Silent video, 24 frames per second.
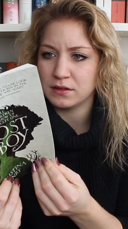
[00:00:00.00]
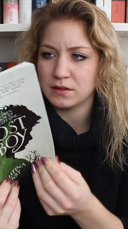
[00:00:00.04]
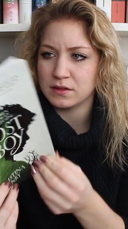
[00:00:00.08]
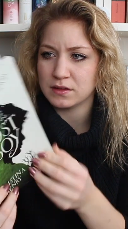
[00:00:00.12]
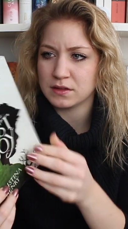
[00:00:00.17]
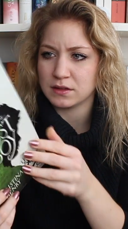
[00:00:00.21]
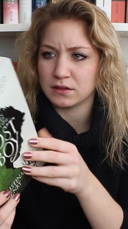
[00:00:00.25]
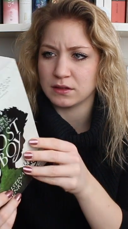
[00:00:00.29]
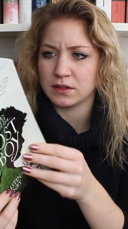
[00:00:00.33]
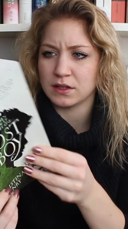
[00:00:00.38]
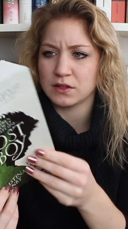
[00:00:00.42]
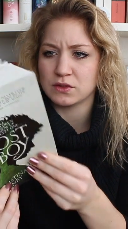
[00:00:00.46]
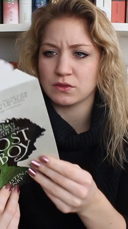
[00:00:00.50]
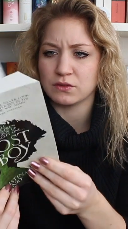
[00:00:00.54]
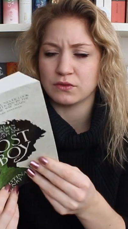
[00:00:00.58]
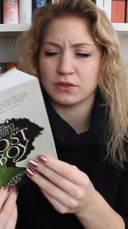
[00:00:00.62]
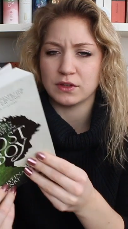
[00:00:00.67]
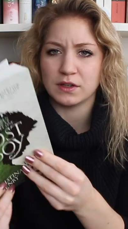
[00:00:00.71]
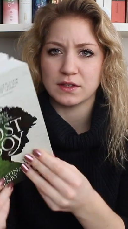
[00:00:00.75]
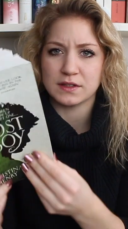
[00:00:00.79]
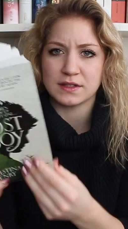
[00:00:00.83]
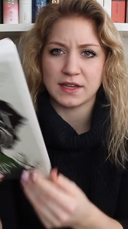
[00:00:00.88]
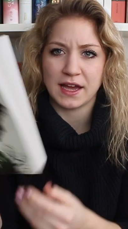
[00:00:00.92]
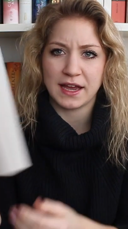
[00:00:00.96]
Sind nicht so
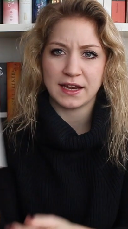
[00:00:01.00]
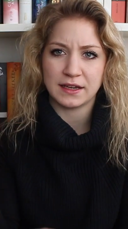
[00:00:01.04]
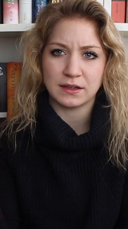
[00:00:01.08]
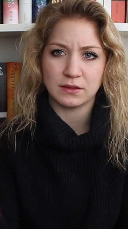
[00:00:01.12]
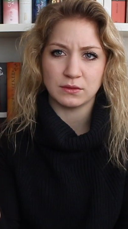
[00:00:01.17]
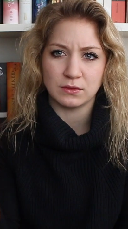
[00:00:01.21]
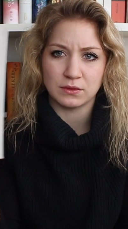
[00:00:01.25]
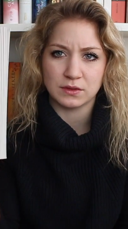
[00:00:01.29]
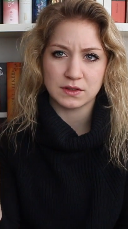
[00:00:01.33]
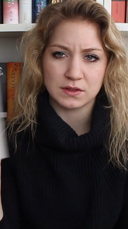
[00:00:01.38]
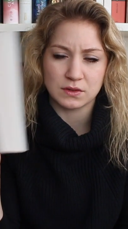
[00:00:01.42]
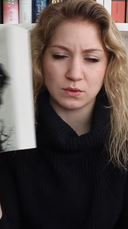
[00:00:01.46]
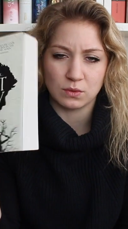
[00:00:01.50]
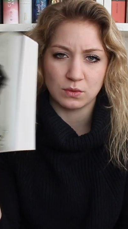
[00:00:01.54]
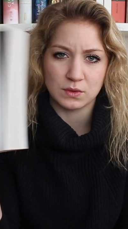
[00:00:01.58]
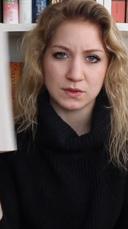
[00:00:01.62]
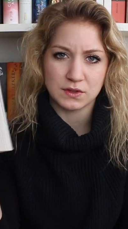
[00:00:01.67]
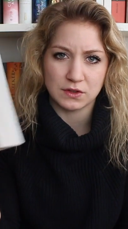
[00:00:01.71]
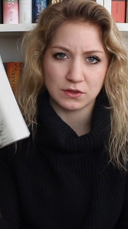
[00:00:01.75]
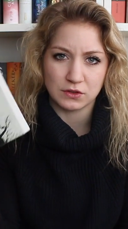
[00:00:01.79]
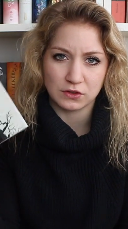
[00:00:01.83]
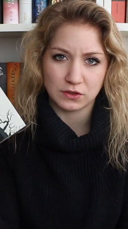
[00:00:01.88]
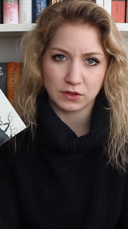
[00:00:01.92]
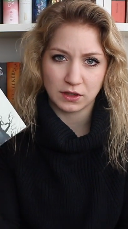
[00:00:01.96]
viele Seiten und ist
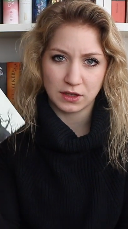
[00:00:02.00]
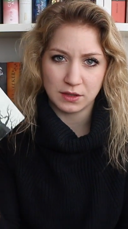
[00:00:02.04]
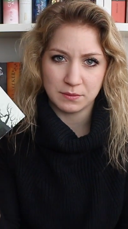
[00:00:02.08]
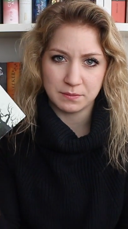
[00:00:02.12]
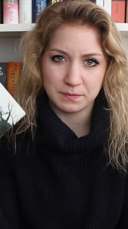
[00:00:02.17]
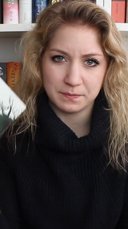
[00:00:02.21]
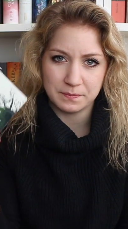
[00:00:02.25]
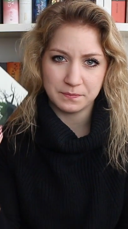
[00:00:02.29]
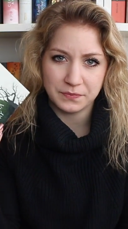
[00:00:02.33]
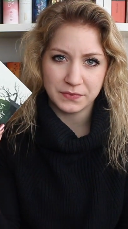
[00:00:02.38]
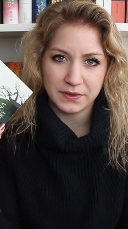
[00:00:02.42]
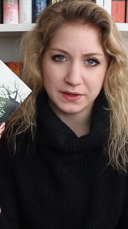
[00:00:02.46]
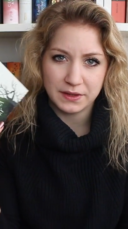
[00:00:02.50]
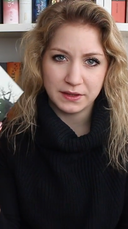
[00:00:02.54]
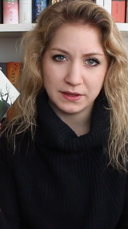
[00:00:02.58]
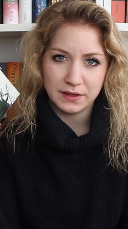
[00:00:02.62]
groß geschrieben.